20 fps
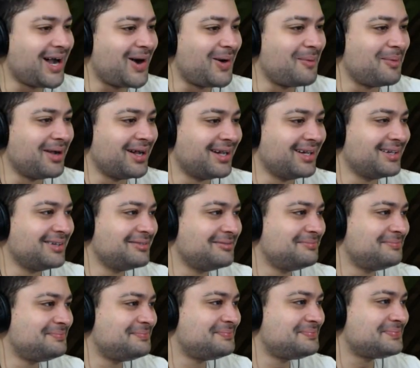tá calma. tá
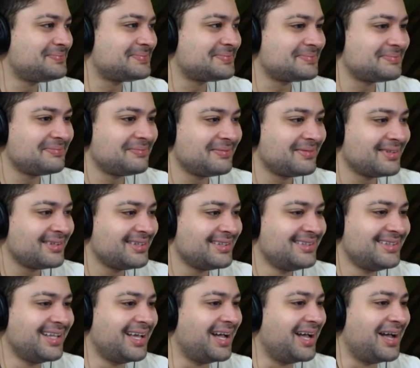piando o Guest, não é
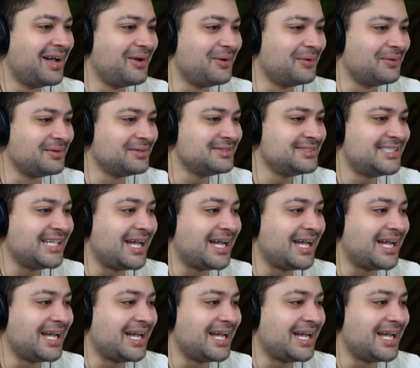possível. Não,